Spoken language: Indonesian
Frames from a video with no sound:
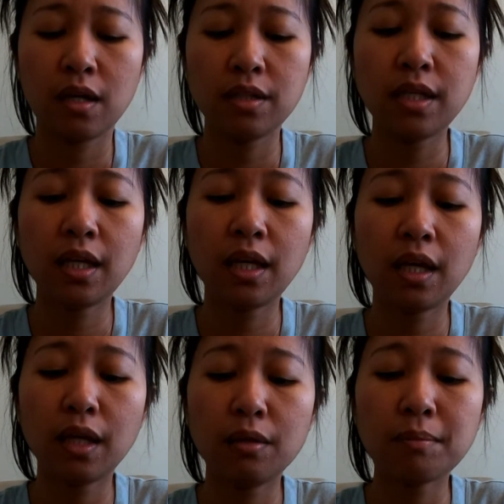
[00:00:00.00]

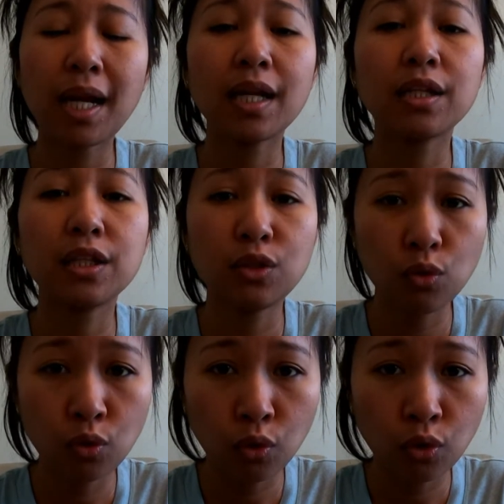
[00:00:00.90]
di malah
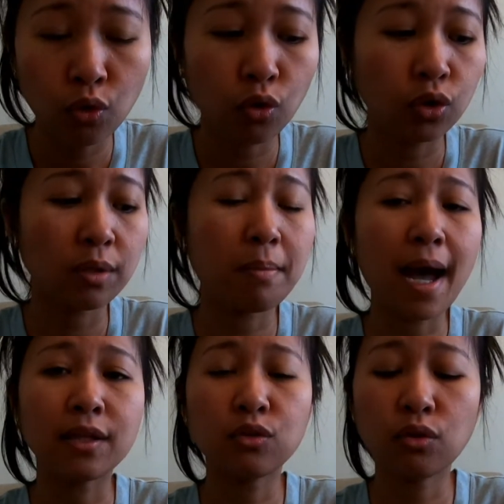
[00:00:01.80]
didukung
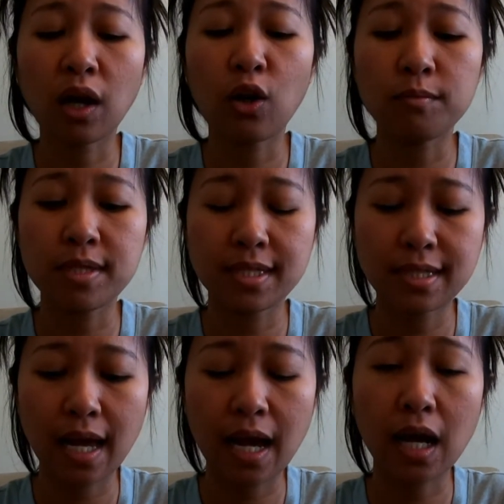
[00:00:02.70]
dibantu kalau
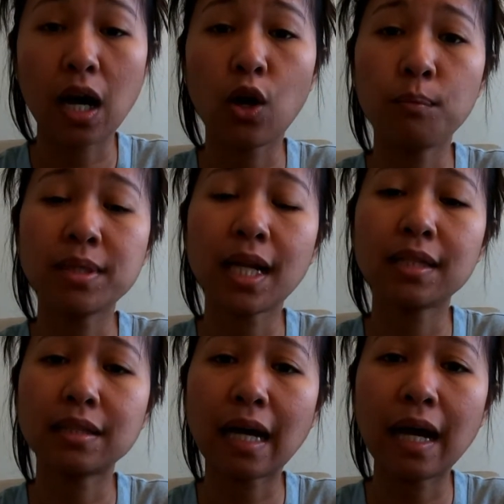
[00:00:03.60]
bisa kalau
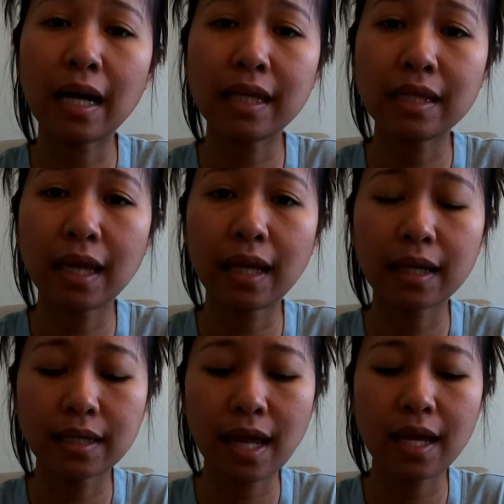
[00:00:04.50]
misalnya tetangga kita yang
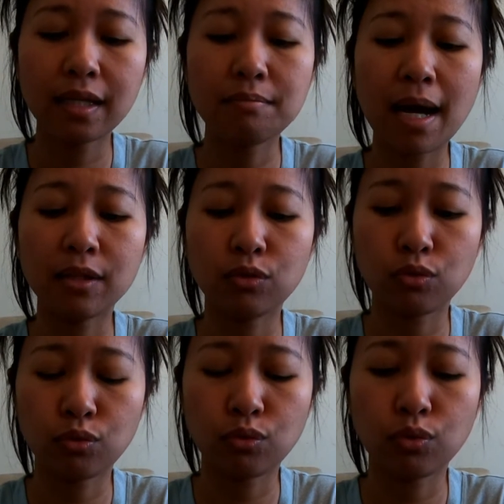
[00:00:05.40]
kena
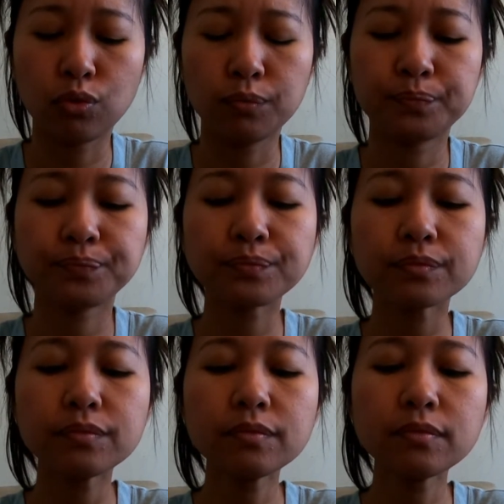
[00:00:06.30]
dibantu
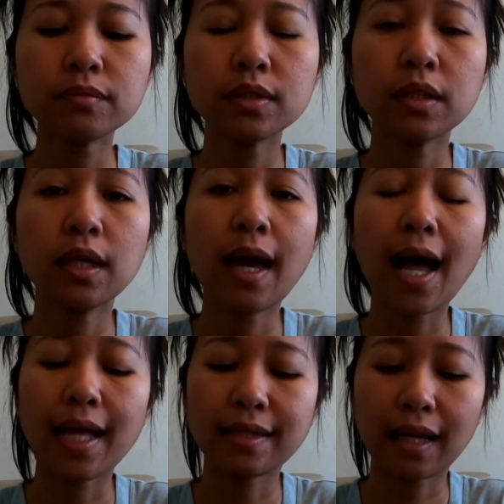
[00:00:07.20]

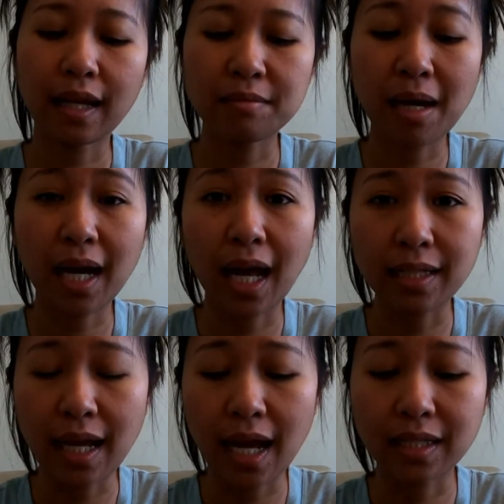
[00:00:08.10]
antarkan
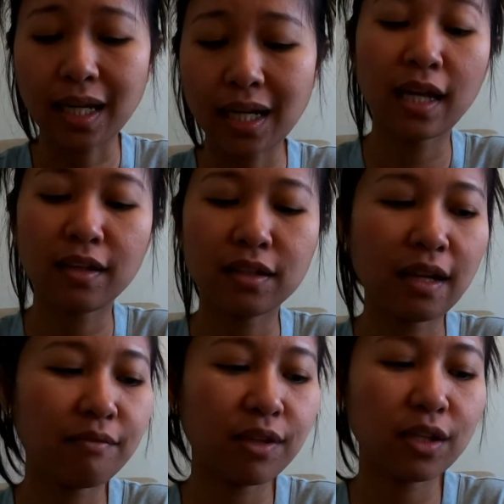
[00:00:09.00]
makanan karena
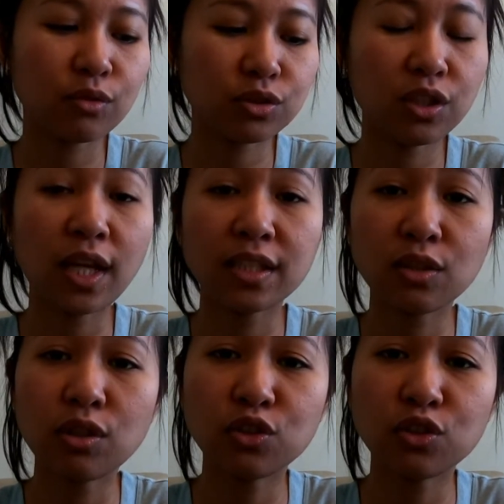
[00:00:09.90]
kena virus ini aja udah